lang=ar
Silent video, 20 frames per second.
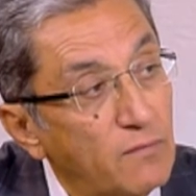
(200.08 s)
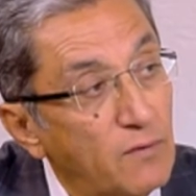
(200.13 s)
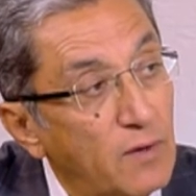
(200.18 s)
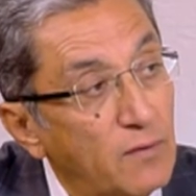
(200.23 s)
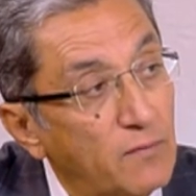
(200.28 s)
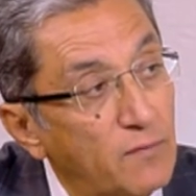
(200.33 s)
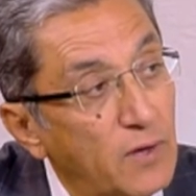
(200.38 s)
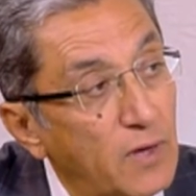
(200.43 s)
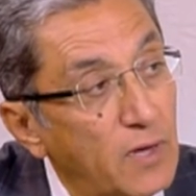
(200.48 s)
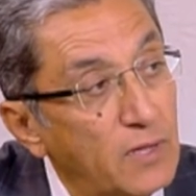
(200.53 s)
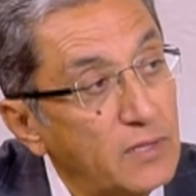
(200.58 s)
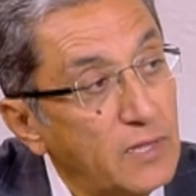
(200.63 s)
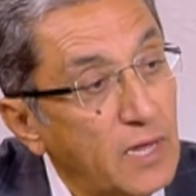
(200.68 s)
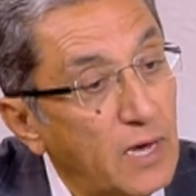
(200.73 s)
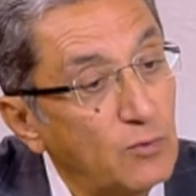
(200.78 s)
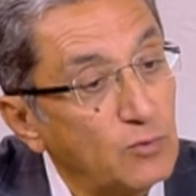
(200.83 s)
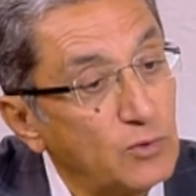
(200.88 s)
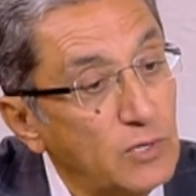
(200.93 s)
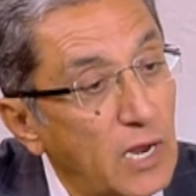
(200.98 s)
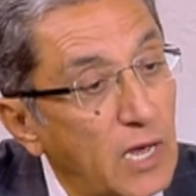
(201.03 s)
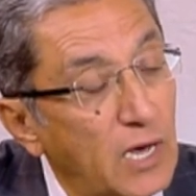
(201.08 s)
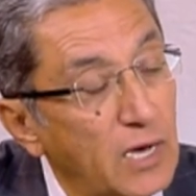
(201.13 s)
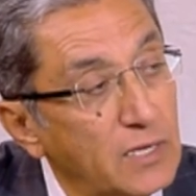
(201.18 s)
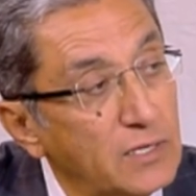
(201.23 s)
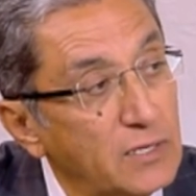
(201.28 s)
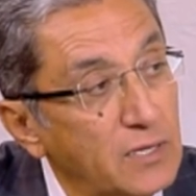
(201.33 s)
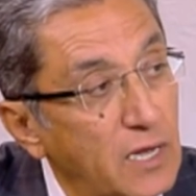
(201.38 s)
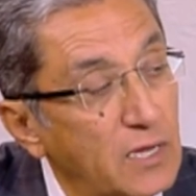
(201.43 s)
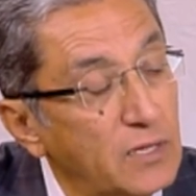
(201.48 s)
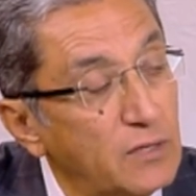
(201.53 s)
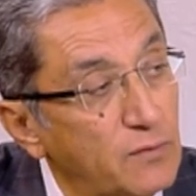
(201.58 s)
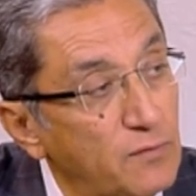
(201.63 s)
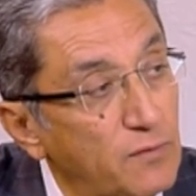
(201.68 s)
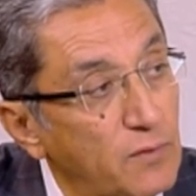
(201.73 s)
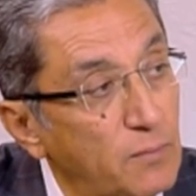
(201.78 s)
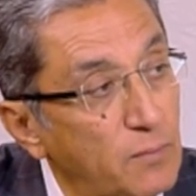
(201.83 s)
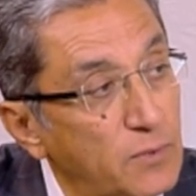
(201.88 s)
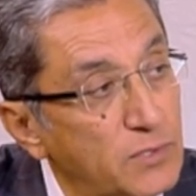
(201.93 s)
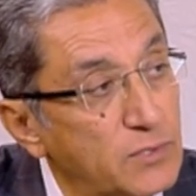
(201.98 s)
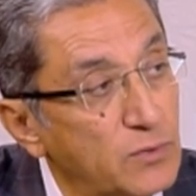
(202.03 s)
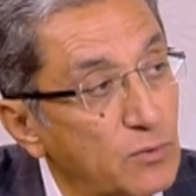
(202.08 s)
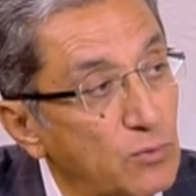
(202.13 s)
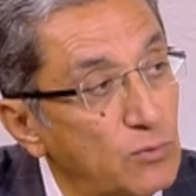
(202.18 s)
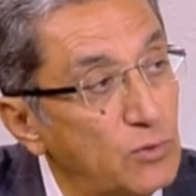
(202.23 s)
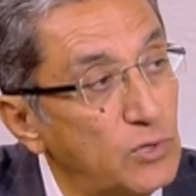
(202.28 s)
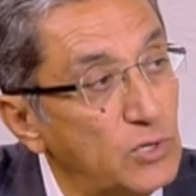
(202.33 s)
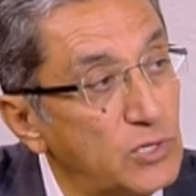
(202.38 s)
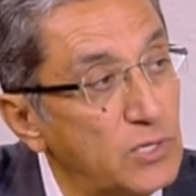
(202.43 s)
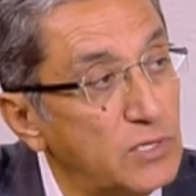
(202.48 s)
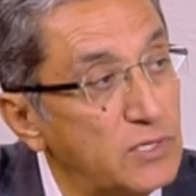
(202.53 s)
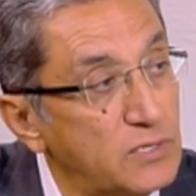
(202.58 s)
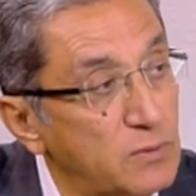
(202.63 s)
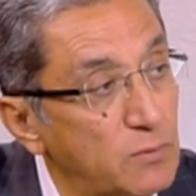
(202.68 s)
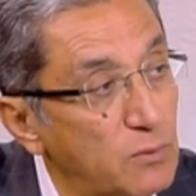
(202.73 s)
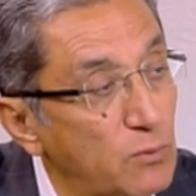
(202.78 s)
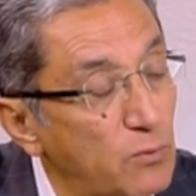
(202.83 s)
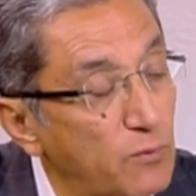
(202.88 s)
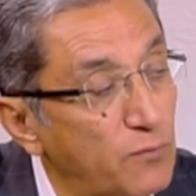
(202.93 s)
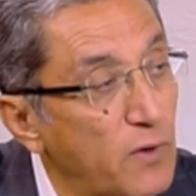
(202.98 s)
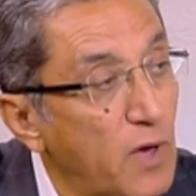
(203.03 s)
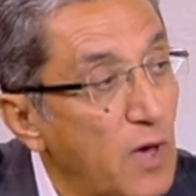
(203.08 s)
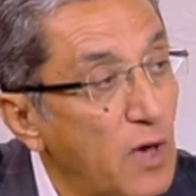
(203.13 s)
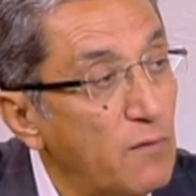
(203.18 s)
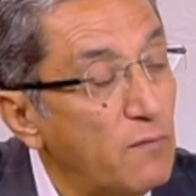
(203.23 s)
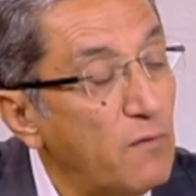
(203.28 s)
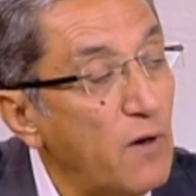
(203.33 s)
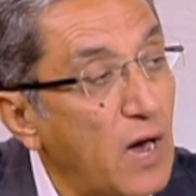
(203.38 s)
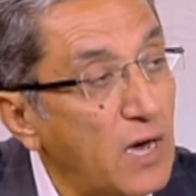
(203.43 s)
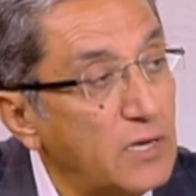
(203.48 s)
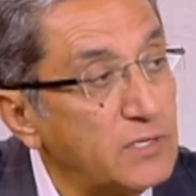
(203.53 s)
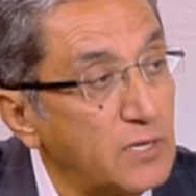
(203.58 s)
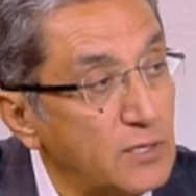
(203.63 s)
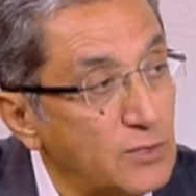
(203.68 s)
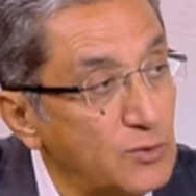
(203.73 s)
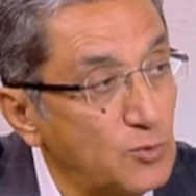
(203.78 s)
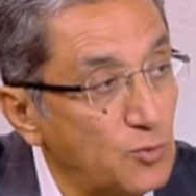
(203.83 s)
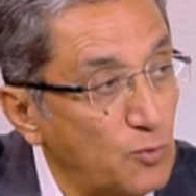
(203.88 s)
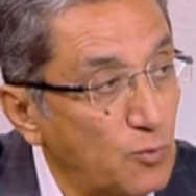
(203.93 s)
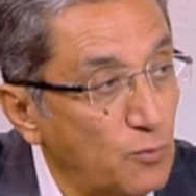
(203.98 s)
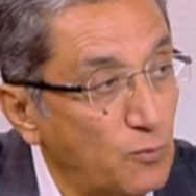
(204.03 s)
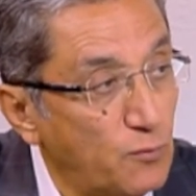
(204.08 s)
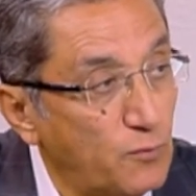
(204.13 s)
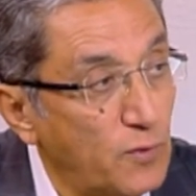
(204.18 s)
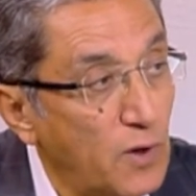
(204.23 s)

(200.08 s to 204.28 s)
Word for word: فانت عاوز الحاجه تتحط في البيست كونديشنز زي ما بيقولوا في احسن ظروف الظروف